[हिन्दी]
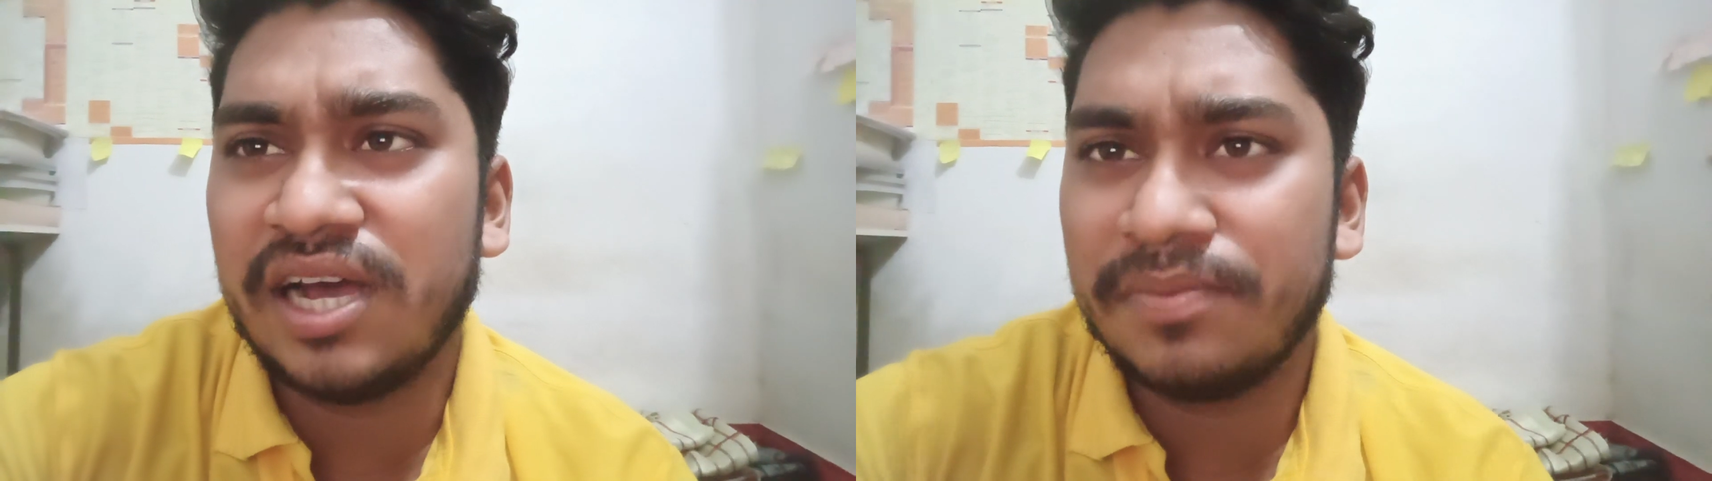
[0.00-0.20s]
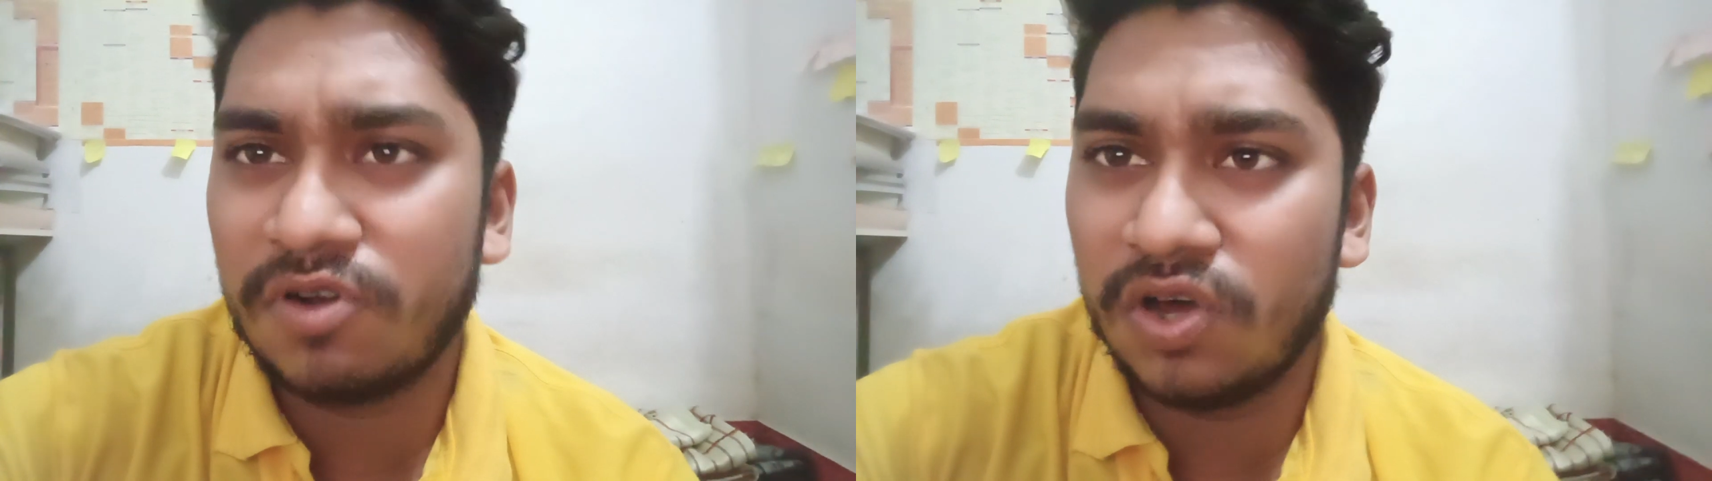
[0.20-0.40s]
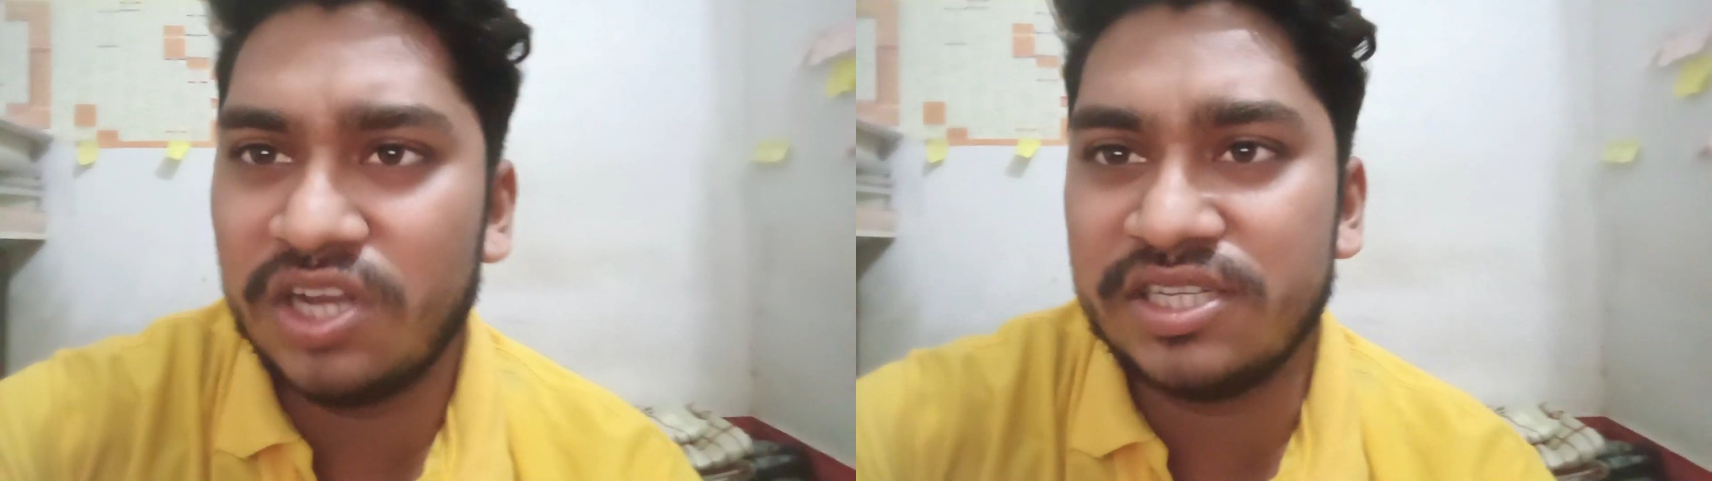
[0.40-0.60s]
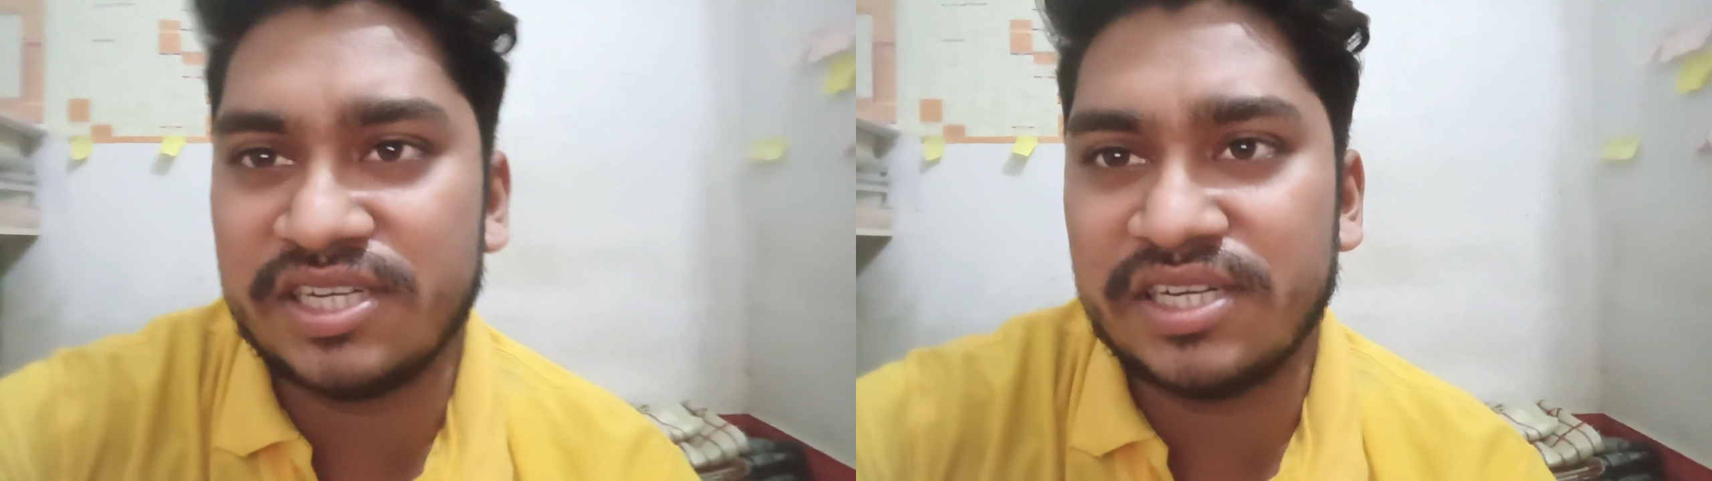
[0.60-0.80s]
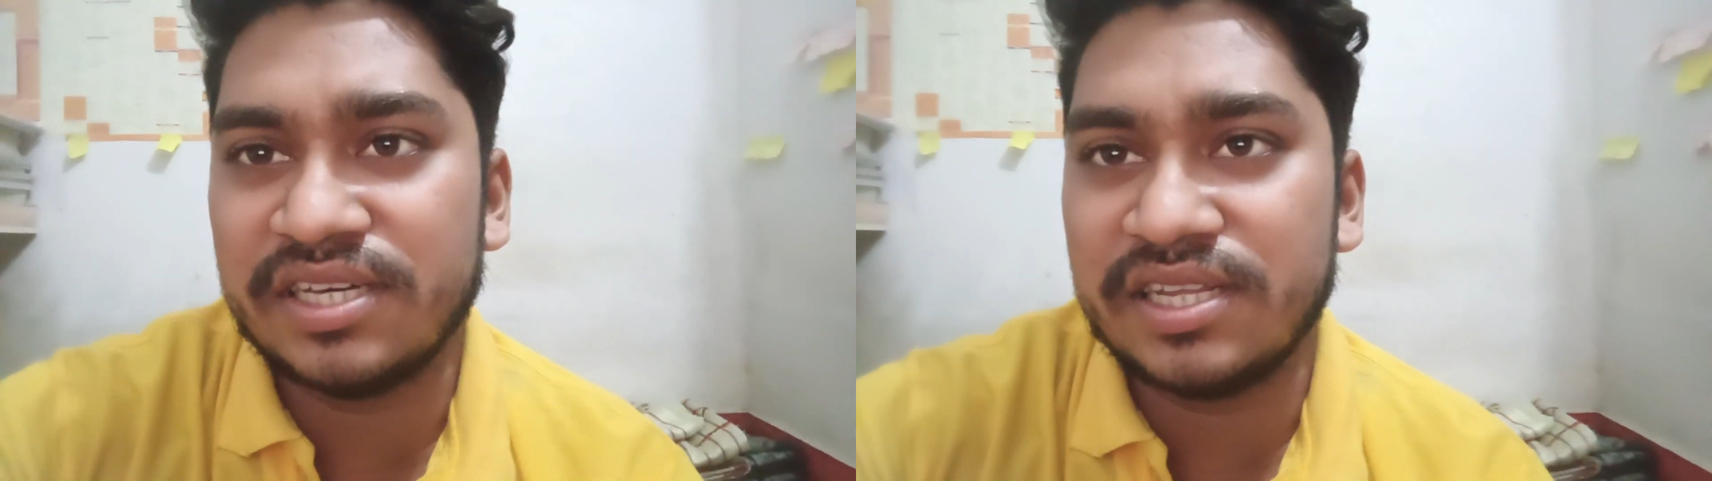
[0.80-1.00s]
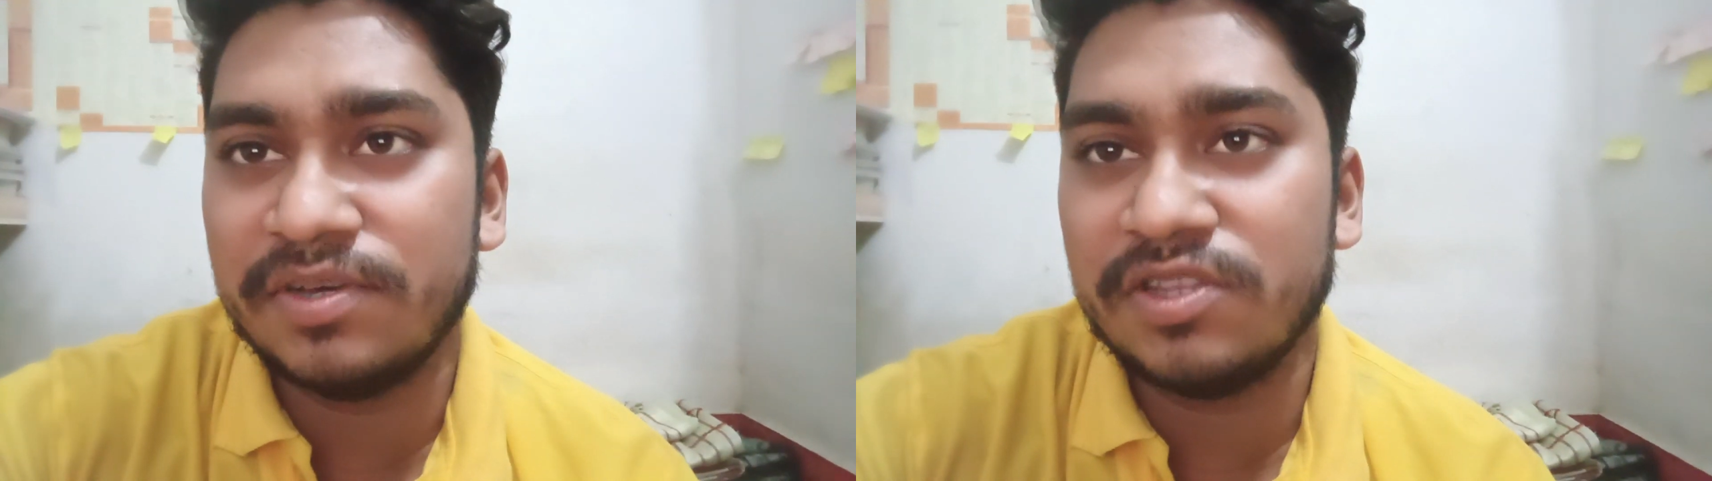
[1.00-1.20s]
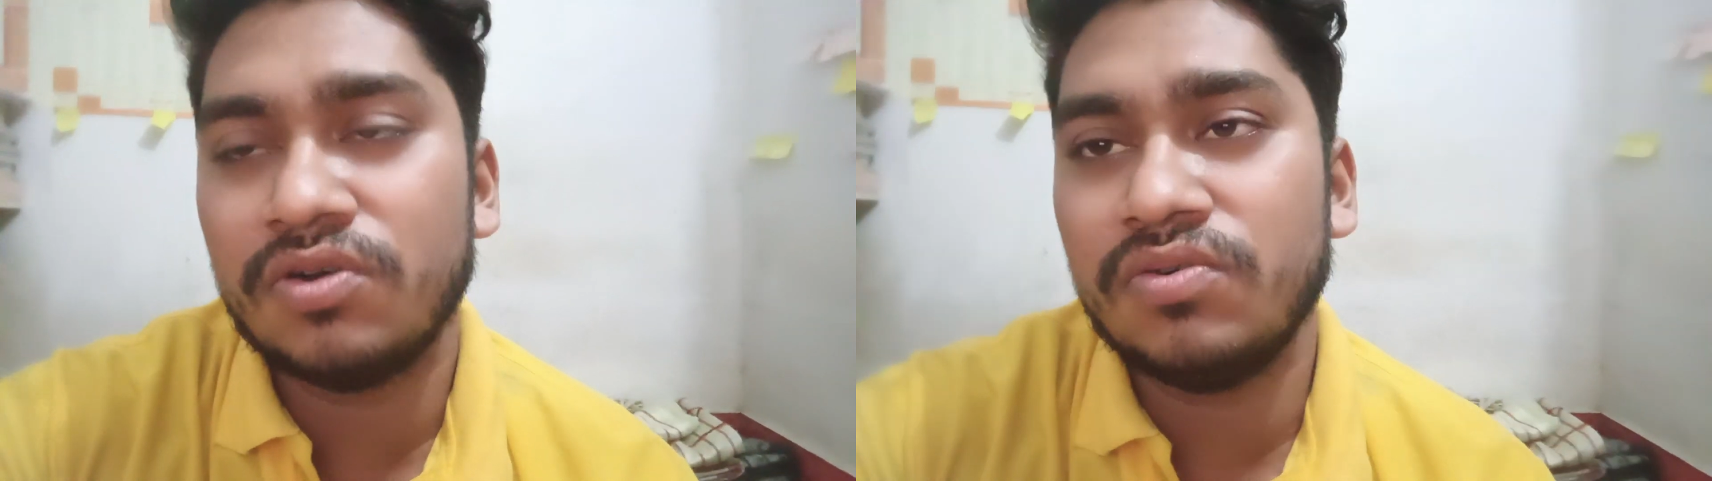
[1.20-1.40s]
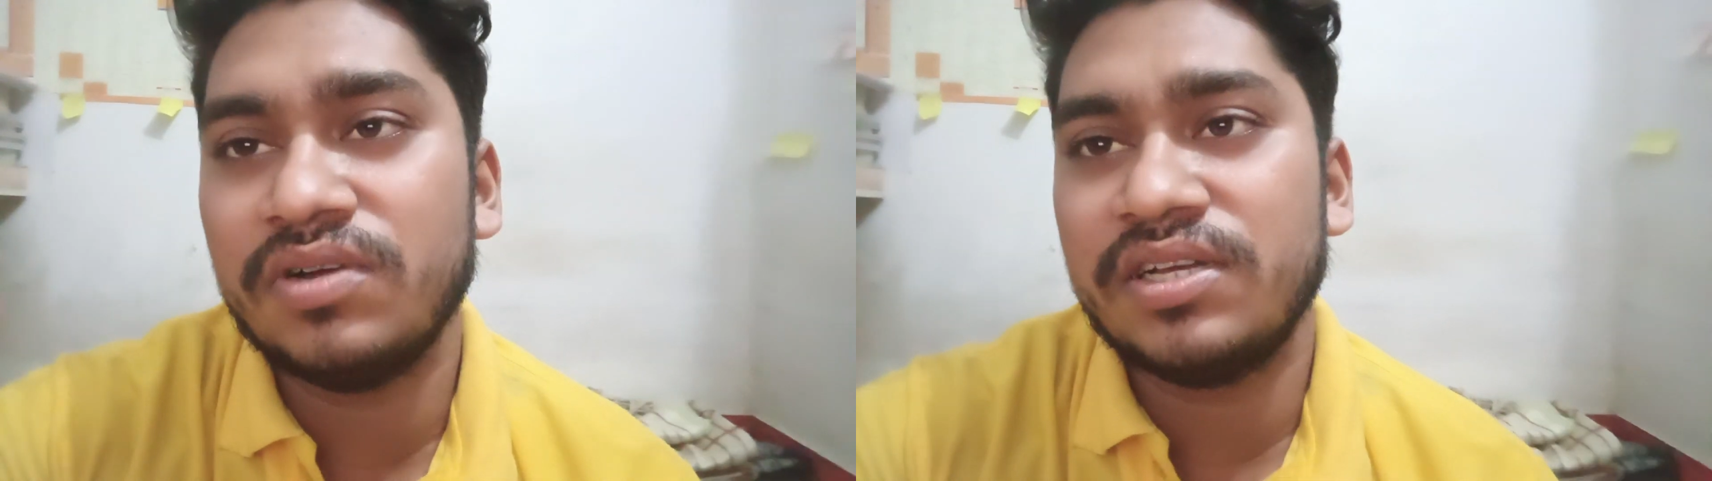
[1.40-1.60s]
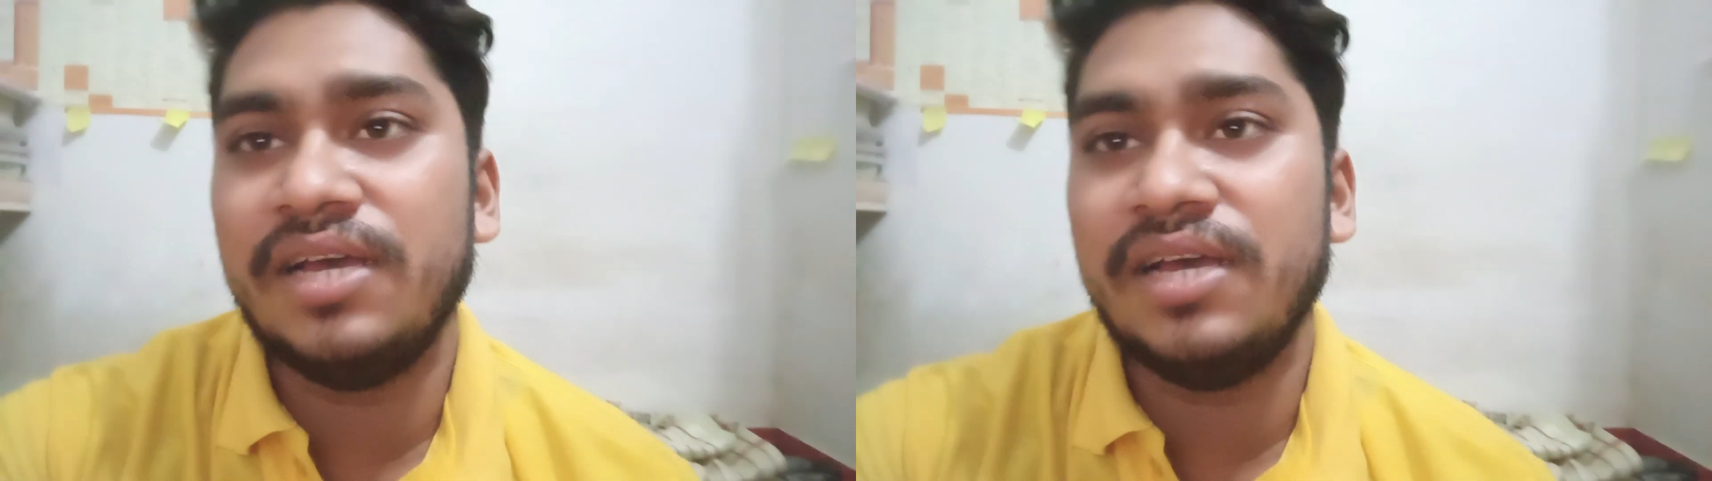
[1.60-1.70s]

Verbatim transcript: आप कॉलेज अटेंड करिए मैं तो कहूँगा